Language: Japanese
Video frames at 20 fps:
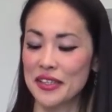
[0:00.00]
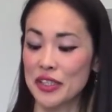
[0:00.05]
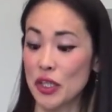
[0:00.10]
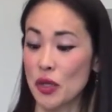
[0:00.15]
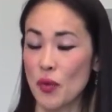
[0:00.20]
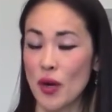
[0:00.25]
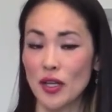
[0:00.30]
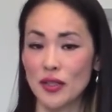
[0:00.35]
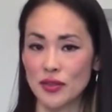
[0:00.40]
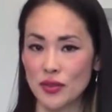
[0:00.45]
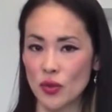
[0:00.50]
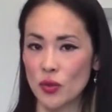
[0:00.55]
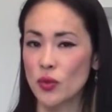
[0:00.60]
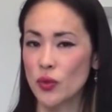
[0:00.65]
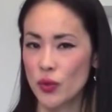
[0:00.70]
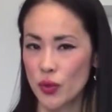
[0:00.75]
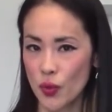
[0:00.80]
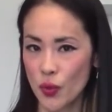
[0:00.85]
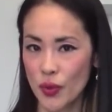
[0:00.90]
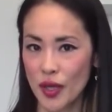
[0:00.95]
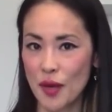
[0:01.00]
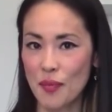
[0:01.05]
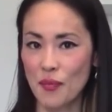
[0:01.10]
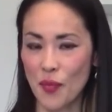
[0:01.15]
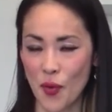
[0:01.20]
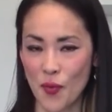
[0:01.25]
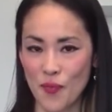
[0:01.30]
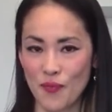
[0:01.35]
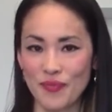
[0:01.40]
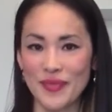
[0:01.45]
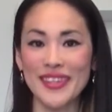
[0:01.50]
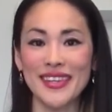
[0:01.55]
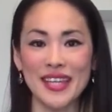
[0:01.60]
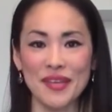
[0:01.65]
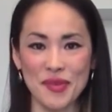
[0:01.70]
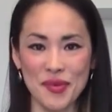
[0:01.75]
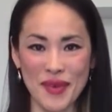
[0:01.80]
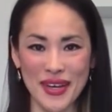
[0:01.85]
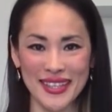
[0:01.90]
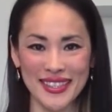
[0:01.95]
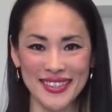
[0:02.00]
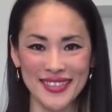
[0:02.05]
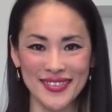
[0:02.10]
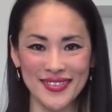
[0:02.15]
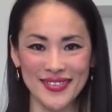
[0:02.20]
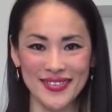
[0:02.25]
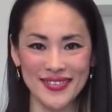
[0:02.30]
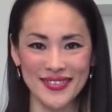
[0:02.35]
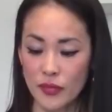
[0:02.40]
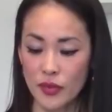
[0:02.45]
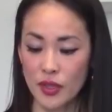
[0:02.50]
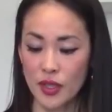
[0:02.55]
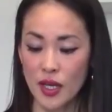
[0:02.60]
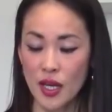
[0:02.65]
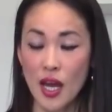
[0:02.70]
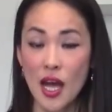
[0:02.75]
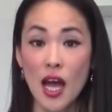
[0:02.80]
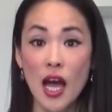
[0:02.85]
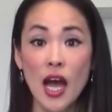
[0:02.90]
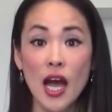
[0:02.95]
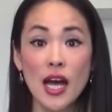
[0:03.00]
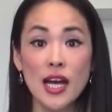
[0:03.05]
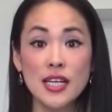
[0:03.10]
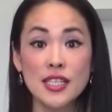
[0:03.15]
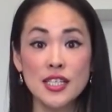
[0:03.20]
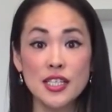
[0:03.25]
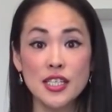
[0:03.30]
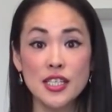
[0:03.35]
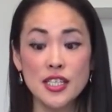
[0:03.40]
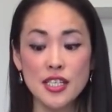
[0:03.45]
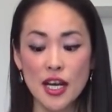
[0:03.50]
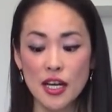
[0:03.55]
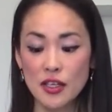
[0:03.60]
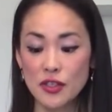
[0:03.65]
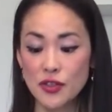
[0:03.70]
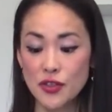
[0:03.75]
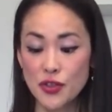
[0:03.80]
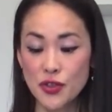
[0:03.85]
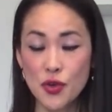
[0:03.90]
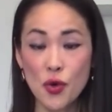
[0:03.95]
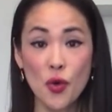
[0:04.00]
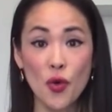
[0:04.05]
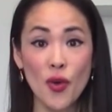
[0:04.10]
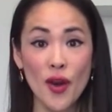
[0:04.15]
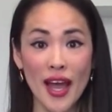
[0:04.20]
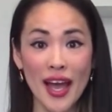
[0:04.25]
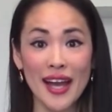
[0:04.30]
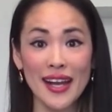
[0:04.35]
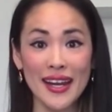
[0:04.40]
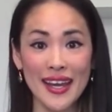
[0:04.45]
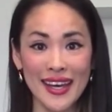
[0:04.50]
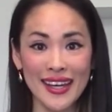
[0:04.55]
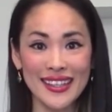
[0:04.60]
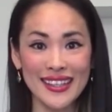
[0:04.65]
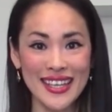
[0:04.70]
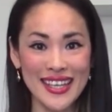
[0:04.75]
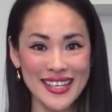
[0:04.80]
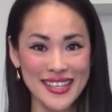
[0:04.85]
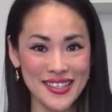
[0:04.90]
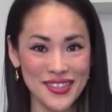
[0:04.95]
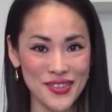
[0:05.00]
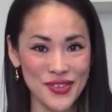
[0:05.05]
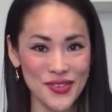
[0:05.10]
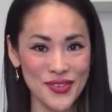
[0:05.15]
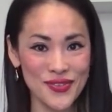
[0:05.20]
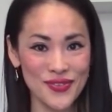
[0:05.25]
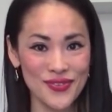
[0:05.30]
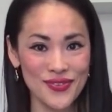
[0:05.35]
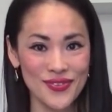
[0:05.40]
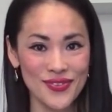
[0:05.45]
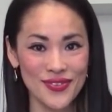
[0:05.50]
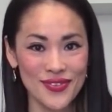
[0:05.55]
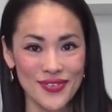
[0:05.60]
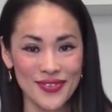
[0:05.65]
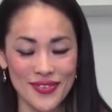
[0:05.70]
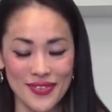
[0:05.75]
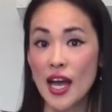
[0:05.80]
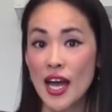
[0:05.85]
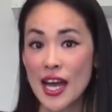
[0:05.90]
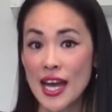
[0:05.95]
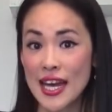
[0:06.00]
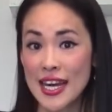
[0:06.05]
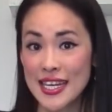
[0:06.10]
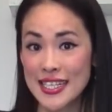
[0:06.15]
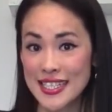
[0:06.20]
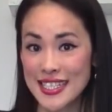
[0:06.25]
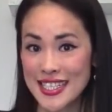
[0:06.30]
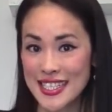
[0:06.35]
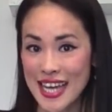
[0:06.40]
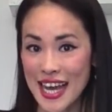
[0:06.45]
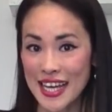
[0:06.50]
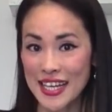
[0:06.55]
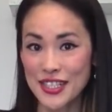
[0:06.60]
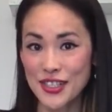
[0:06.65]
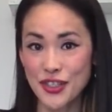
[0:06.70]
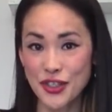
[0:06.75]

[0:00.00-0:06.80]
では、その表現も言ってみます。Chaque chocolat a l'air délicieux. Chaque